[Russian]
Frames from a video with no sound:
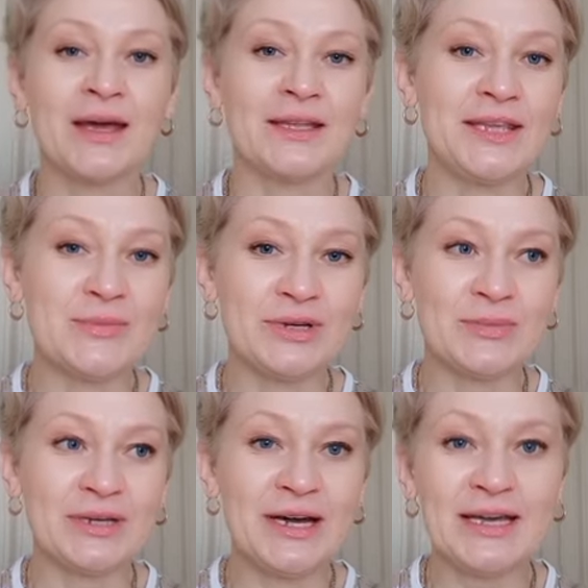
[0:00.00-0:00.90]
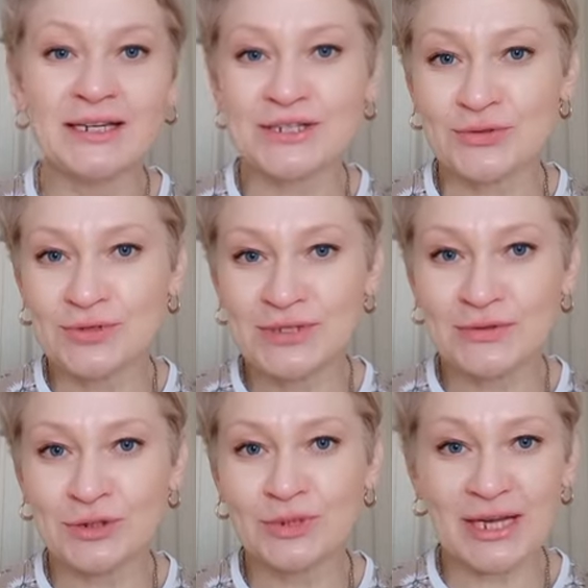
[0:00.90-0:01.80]
не прибегая к
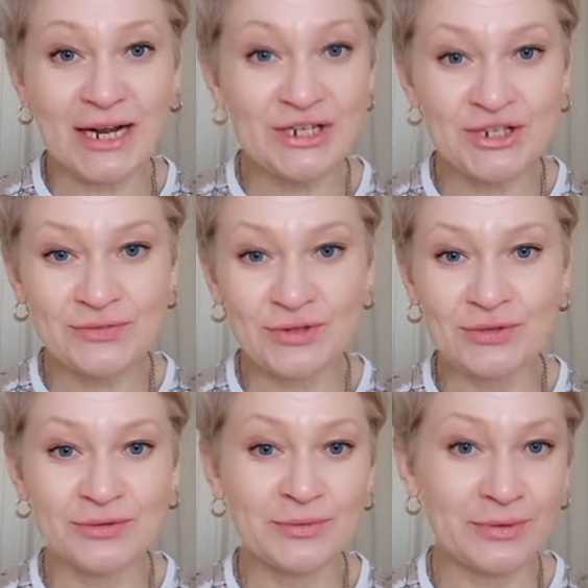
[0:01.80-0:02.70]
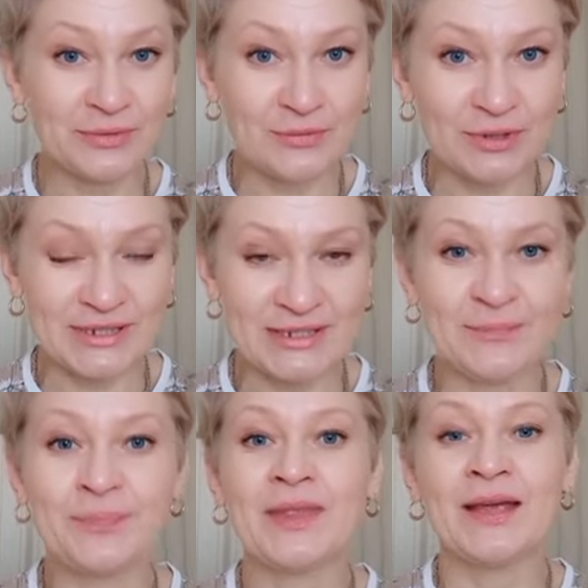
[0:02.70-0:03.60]
искусственному наращиванию волоса.